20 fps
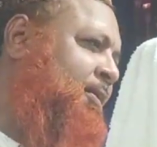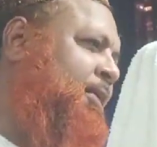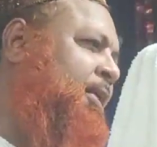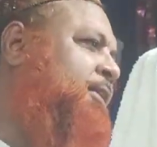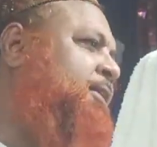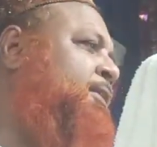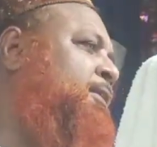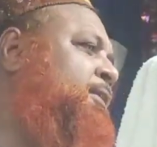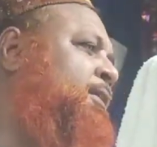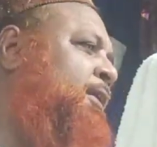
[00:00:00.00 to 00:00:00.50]

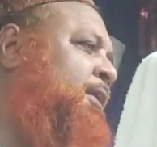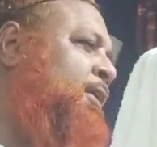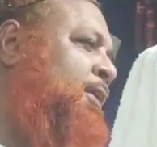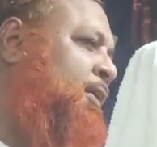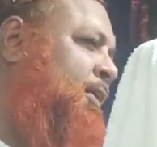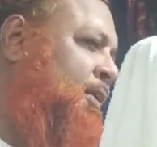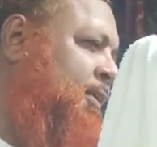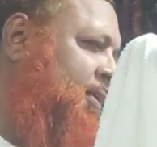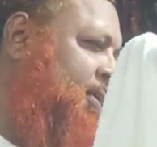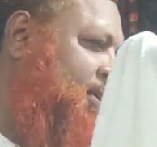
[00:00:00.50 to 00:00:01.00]
সিক্সটি
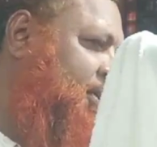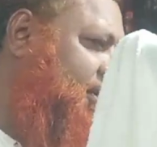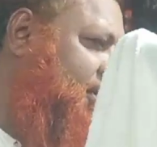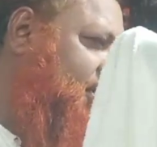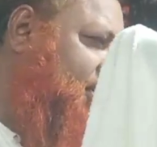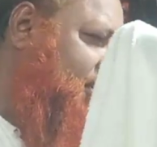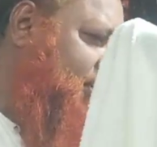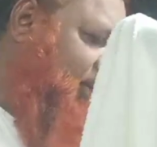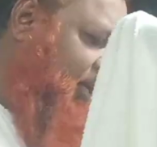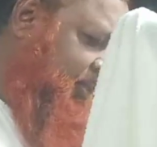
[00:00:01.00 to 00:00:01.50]

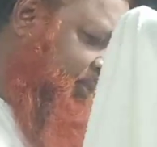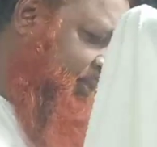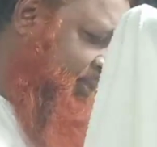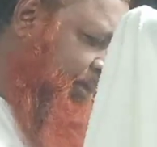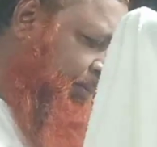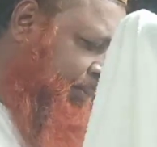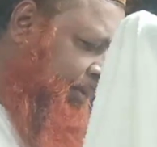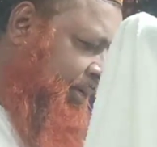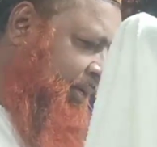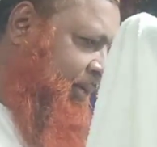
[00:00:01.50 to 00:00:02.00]
আর
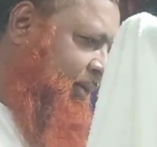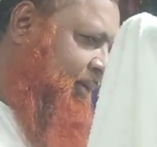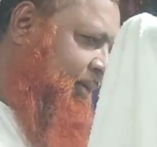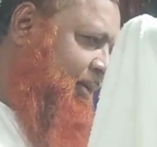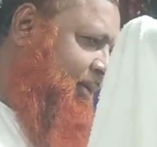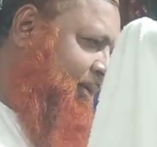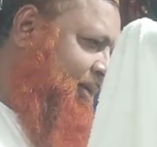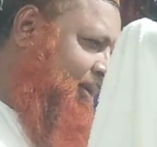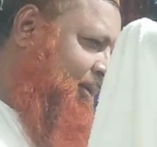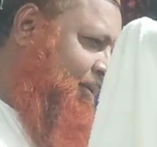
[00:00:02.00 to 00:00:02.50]
সেভেন
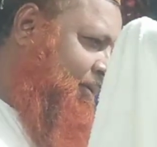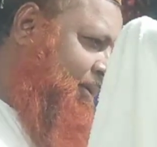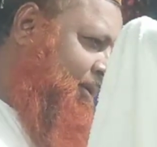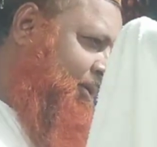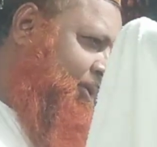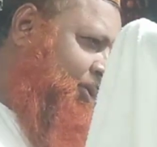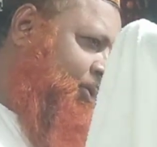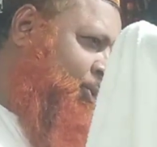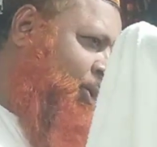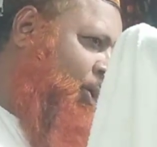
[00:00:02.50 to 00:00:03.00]

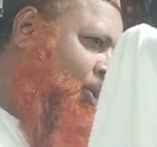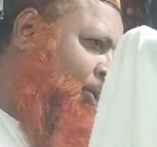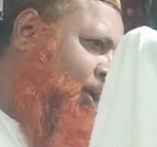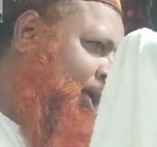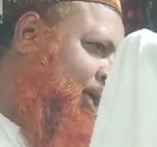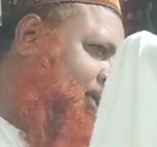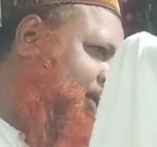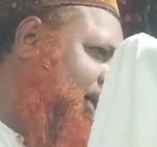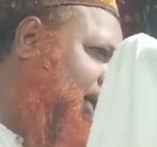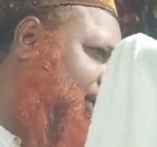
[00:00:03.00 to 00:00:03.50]

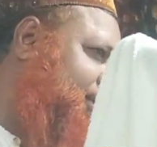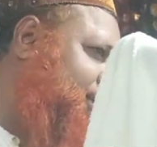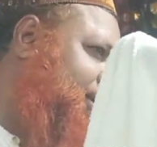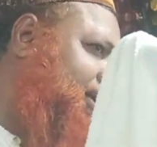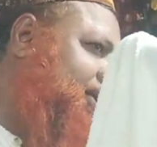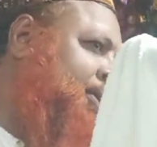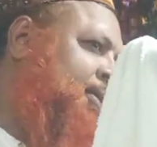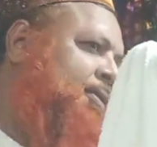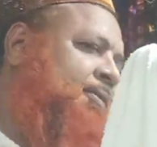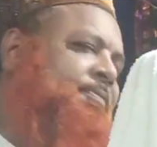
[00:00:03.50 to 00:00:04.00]
চওড়া সাত
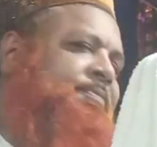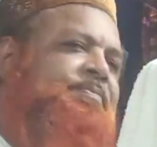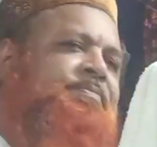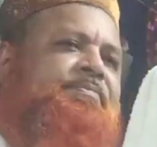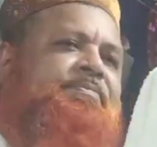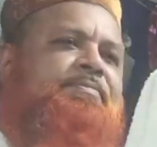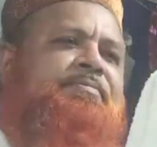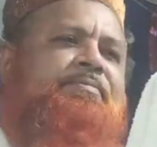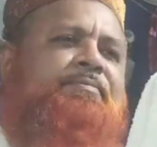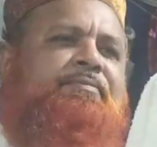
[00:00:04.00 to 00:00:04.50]
হাত
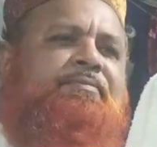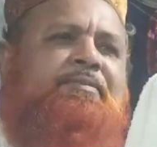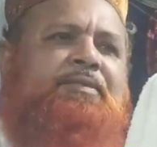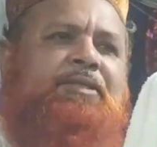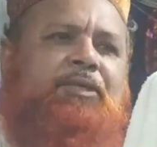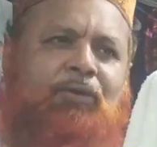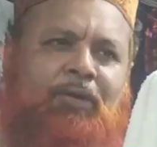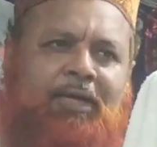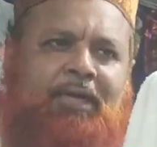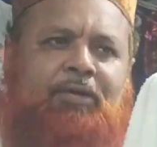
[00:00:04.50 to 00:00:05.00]

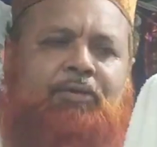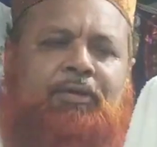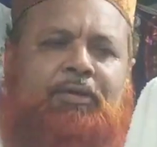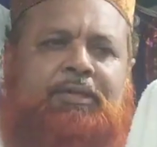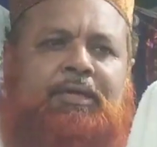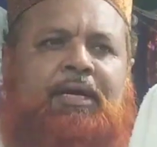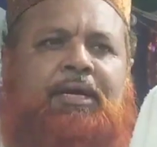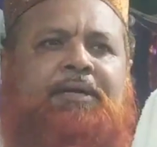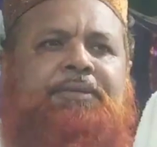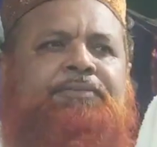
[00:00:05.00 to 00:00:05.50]
অনেক
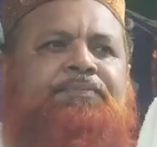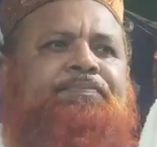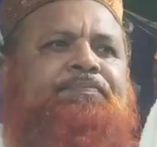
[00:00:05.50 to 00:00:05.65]
কথা